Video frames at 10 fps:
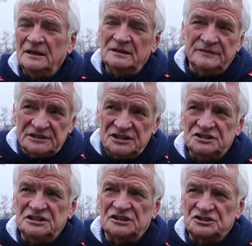
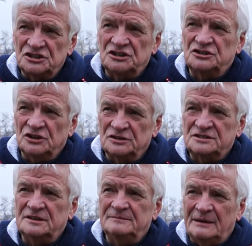23
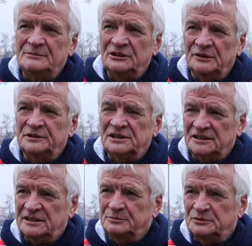tysiące mamy nowych
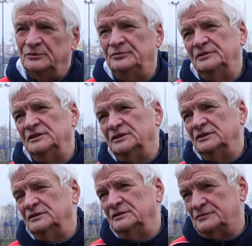adeptów y,